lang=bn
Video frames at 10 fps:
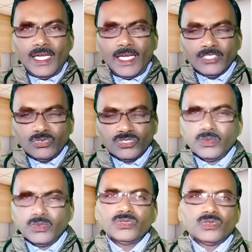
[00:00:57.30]
এত
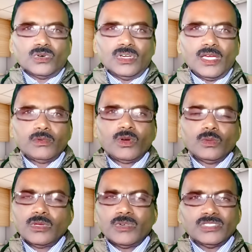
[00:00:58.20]
জীবন্ত এবং
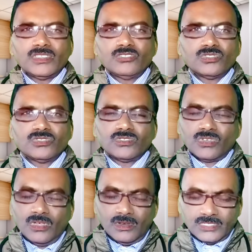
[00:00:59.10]
হোমিওপ্যাথি ঔষধ
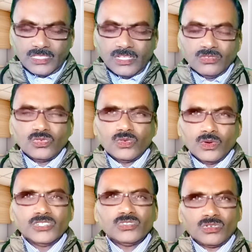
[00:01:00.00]
সাধারণত
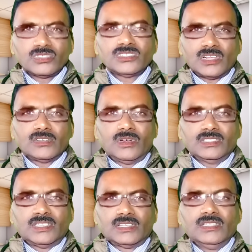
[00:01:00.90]
খুবই শক্তিশালী হয়ে
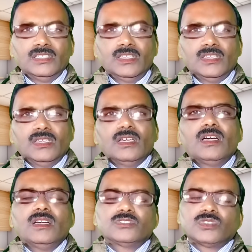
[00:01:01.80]
থাকে
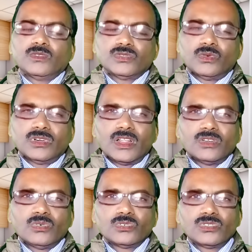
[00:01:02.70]
হ্যাঁ, সমস্ত
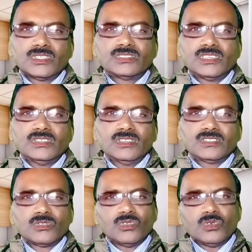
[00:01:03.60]
অন্যান্য ওষুধের চেয়ে
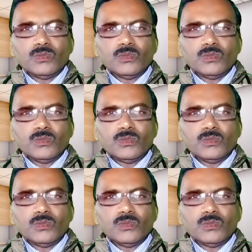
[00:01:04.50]
সেগুলো খুব